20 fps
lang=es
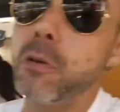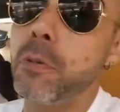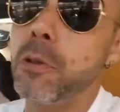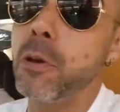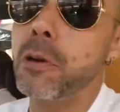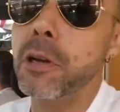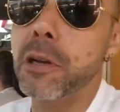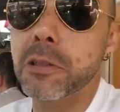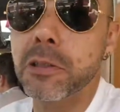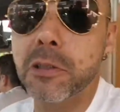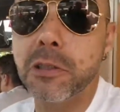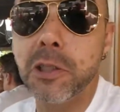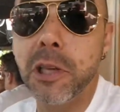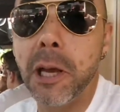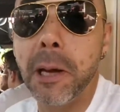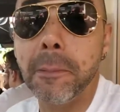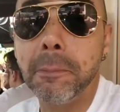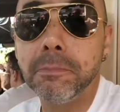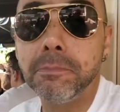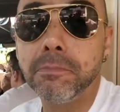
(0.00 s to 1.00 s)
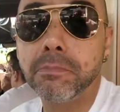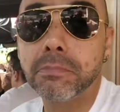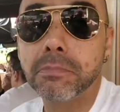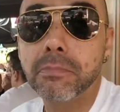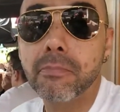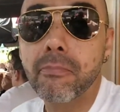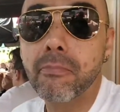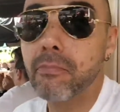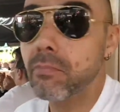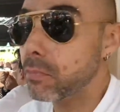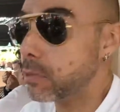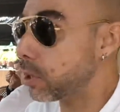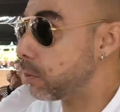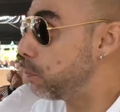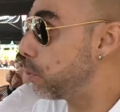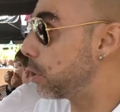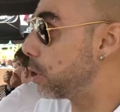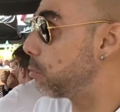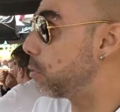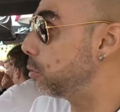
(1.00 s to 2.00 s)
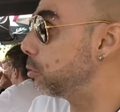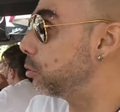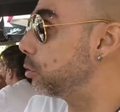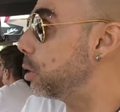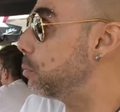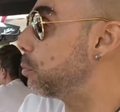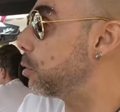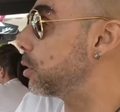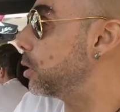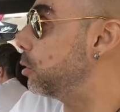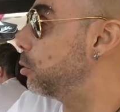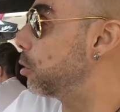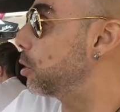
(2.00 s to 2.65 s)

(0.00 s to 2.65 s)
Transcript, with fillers: olvidó que existía. Porque cuánto tiempo que lo